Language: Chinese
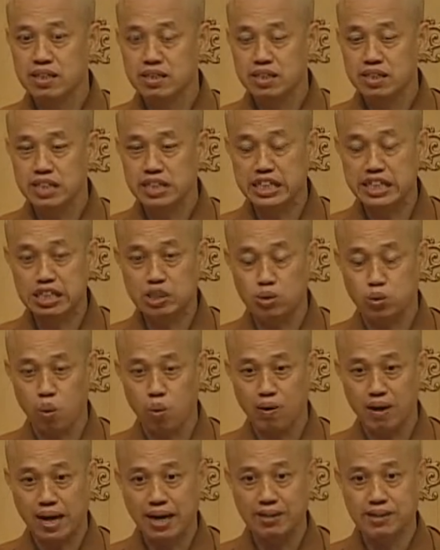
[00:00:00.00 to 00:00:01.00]
你
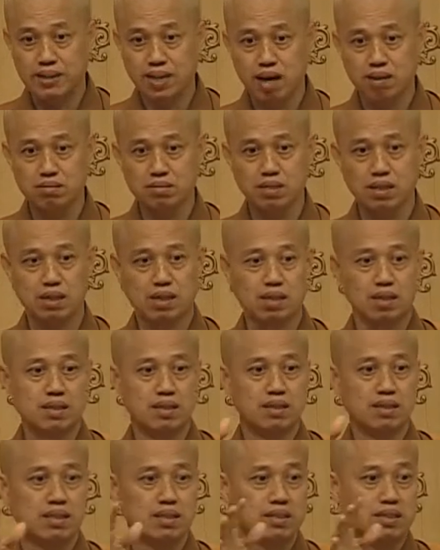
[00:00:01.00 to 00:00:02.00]
所看到的
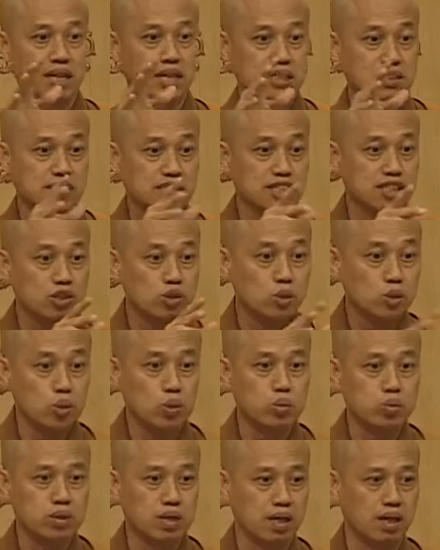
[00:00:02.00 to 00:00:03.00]
那个只
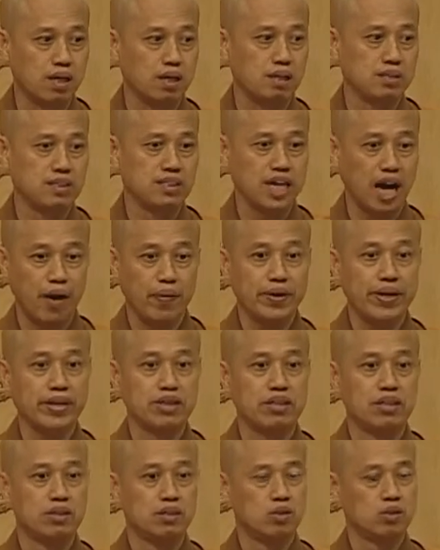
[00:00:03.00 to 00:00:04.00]
鹿的脚
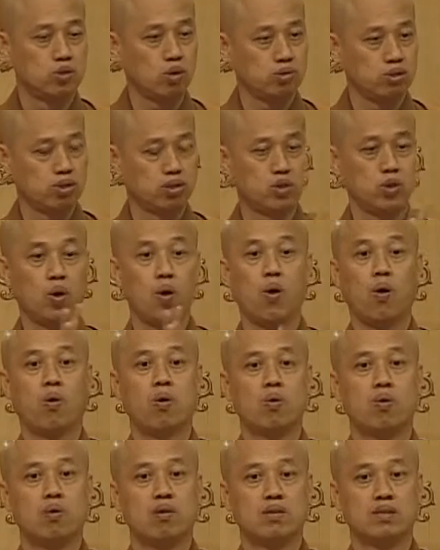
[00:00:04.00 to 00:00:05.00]
印就是有，
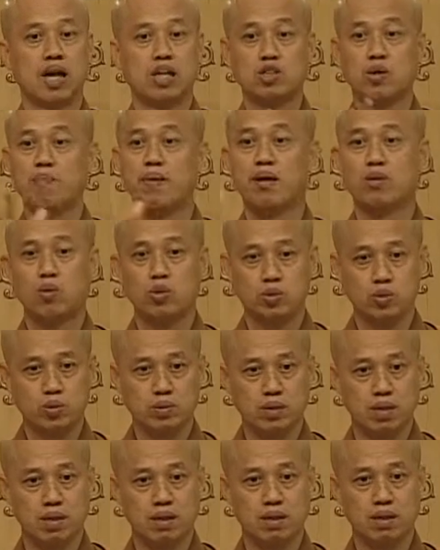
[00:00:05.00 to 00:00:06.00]
他就跑过去
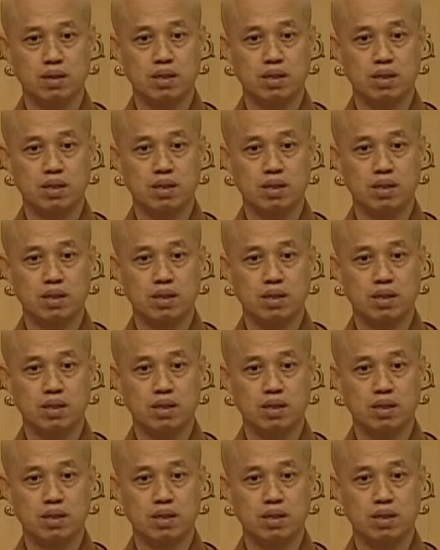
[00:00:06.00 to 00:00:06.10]
了。